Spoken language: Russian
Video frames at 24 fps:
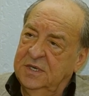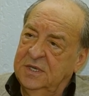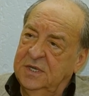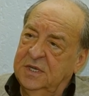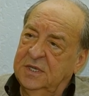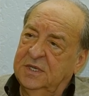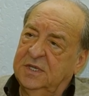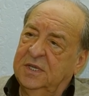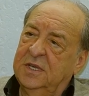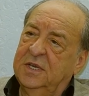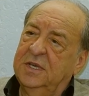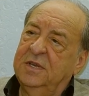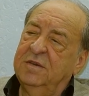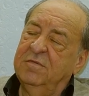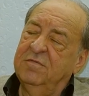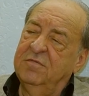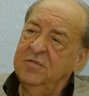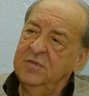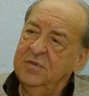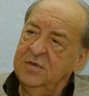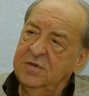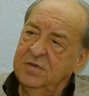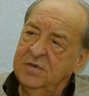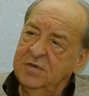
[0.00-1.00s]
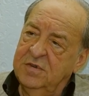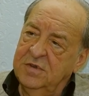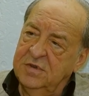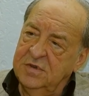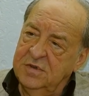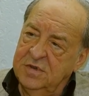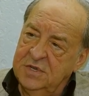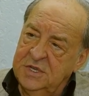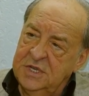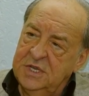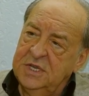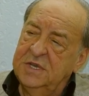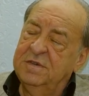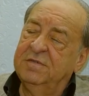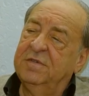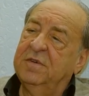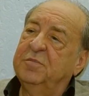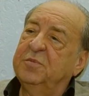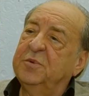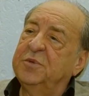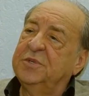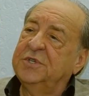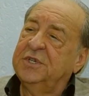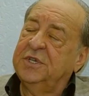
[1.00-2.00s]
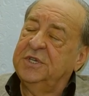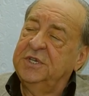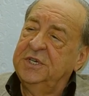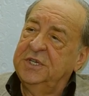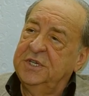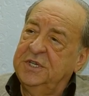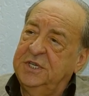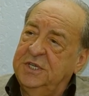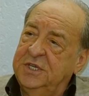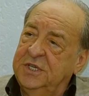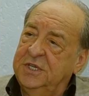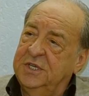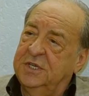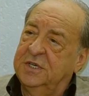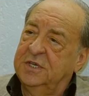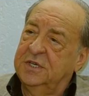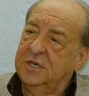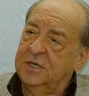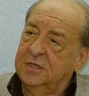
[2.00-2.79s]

это его и выпускники,